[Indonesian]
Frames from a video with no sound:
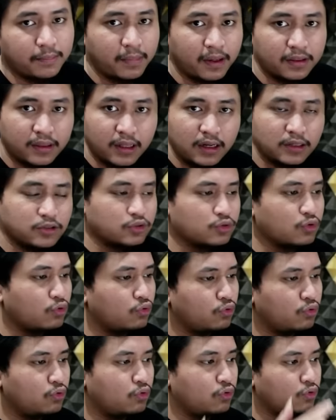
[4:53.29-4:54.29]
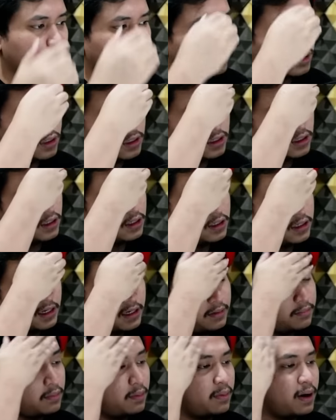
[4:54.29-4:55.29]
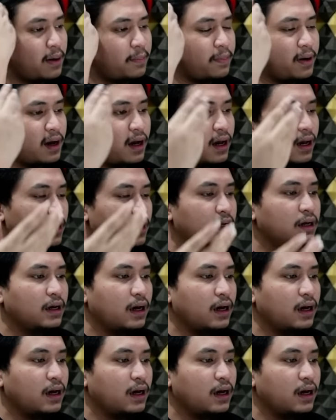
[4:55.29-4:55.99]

metal slug uh, dan beberapa